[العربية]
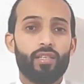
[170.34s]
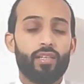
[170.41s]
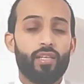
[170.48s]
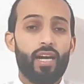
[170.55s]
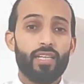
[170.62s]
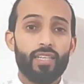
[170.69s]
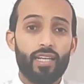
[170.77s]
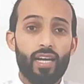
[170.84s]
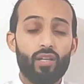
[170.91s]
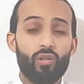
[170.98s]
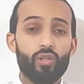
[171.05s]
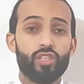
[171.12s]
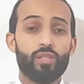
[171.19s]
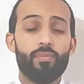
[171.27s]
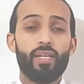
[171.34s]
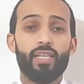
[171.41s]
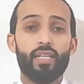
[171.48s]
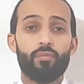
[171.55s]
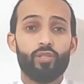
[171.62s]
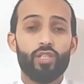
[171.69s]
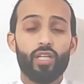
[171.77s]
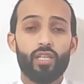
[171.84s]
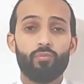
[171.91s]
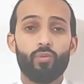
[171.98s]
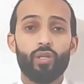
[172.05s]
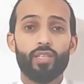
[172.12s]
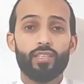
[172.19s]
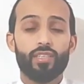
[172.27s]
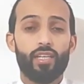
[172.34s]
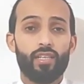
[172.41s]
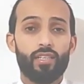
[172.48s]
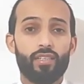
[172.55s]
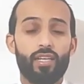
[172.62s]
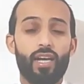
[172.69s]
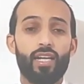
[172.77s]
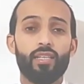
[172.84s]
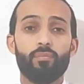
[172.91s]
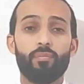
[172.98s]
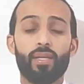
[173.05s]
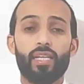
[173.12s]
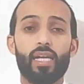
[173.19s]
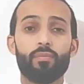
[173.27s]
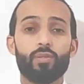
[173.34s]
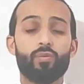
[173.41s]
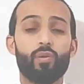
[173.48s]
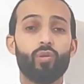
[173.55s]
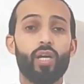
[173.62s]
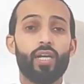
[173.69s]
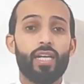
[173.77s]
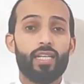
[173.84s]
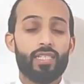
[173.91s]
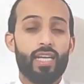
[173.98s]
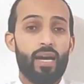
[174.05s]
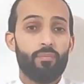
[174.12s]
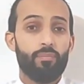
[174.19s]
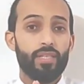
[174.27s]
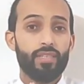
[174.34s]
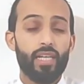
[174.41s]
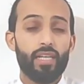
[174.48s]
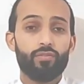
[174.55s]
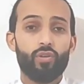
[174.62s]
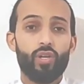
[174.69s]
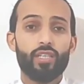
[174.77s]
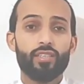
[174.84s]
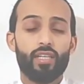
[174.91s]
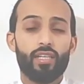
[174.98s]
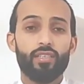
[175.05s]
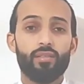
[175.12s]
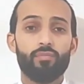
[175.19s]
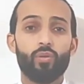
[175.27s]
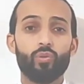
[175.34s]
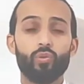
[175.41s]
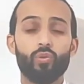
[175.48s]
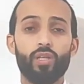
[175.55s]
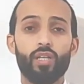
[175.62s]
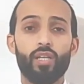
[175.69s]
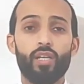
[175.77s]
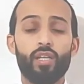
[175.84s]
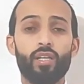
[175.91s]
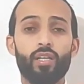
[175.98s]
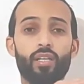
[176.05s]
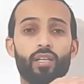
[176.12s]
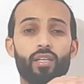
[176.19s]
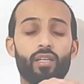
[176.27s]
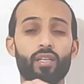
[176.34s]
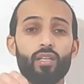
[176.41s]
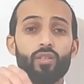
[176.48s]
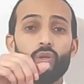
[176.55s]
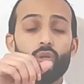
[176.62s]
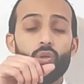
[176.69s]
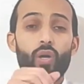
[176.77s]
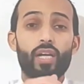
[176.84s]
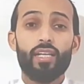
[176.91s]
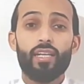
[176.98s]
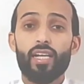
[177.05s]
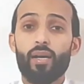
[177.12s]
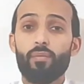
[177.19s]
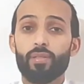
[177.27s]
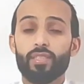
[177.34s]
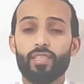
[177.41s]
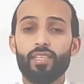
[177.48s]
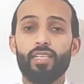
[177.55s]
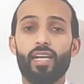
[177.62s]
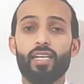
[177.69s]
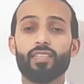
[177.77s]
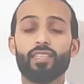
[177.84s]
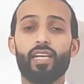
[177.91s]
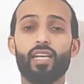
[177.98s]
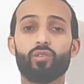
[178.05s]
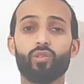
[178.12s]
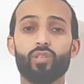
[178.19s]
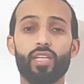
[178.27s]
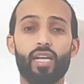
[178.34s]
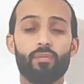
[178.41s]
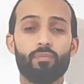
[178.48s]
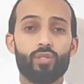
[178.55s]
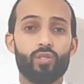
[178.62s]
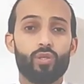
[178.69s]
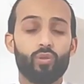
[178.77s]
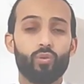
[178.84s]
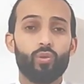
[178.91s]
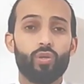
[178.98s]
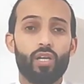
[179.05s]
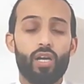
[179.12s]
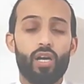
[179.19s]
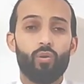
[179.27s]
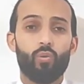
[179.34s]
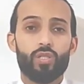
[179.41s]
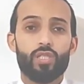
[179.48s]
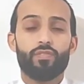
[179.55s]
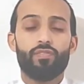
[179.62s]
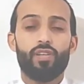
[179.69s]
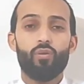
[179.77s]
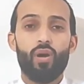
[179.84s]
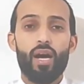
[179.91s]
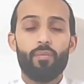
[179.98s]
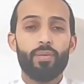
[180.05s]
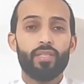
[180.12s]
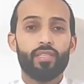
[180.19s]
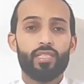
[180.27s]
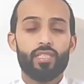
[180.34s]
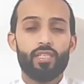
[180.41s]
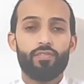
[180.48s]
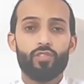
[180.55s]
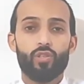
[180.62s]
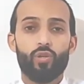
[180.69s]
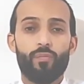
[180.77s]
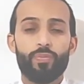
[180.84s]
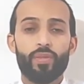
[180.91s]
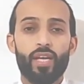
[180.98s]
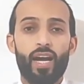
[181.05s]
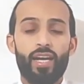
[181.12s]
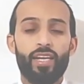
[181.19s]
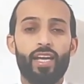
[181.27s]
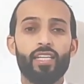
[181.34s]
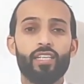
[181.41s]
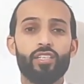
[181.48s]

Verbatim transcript: آه هذا كان كل شيء معنا بشكل مختصر عن برنامج مولانا إذا حابين تعرفوا أكثر عن الموضوع آه ادخلوا على الرابط اللي حطينا لكم اياه بصندوق الوصف او حابين تستفسروا عن